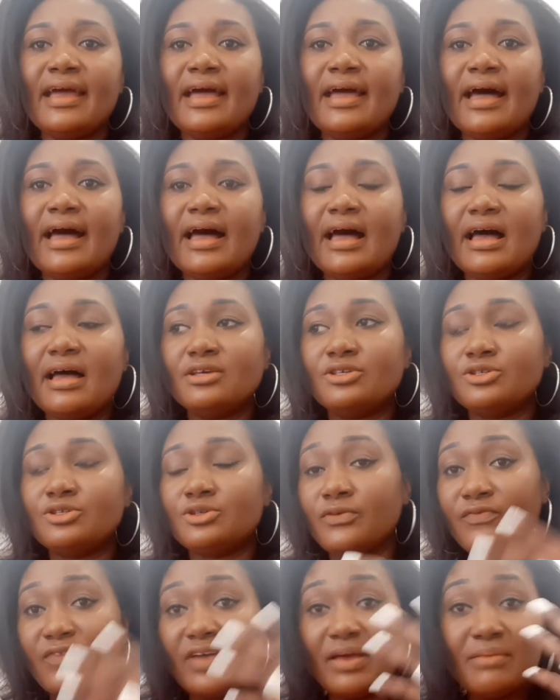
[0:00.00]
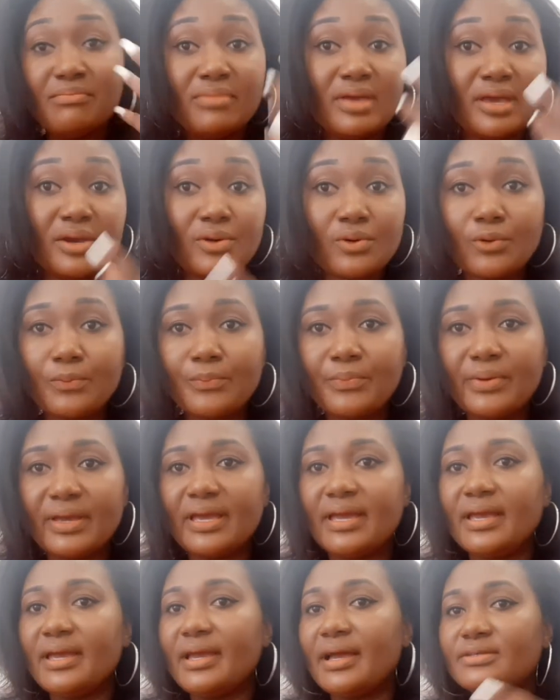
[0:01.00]
à se faire
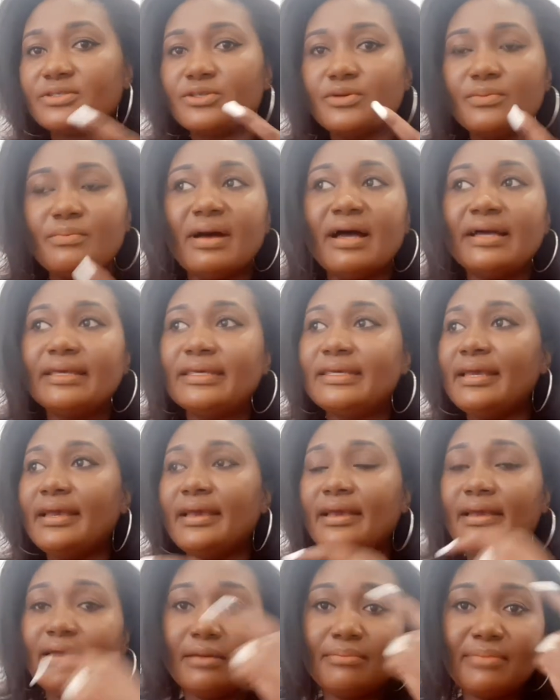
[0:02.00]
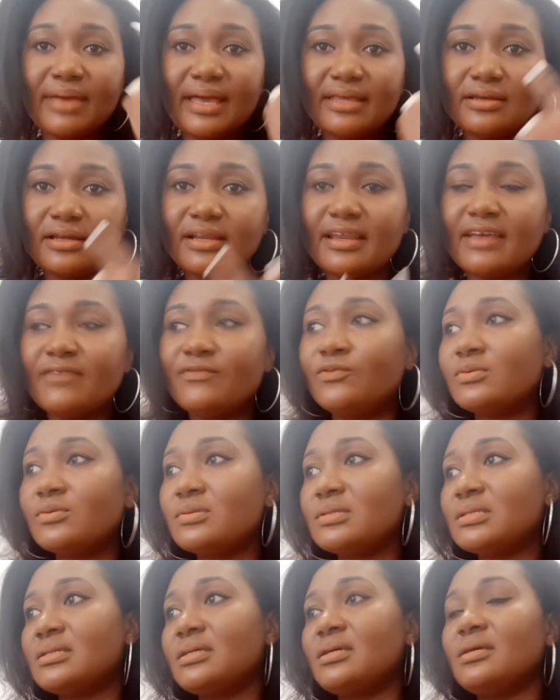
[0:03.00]
mécoper, à se maquiller, à mettre les
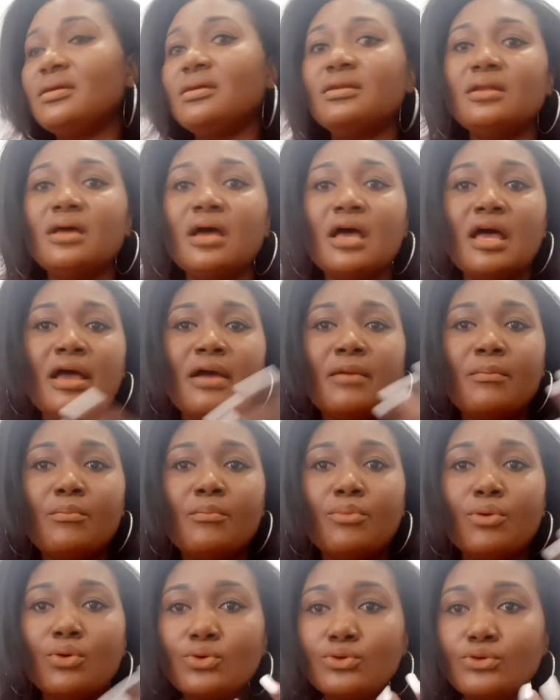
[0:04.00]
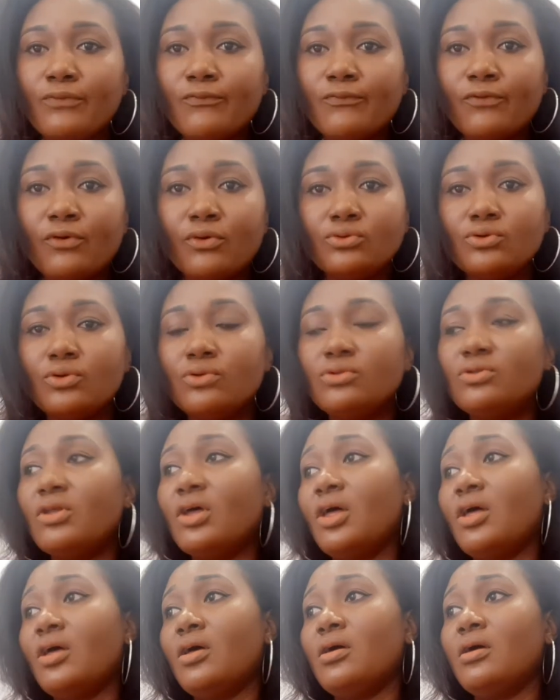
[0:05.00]
fossiles, beaucoup de fond de
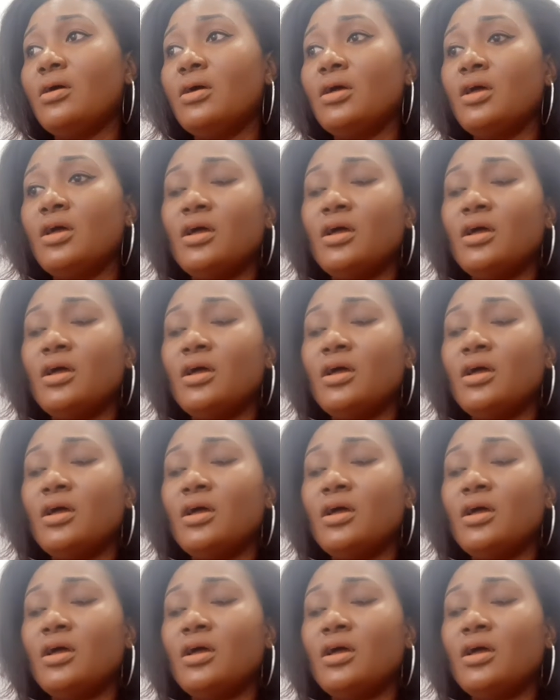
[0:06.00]
teint,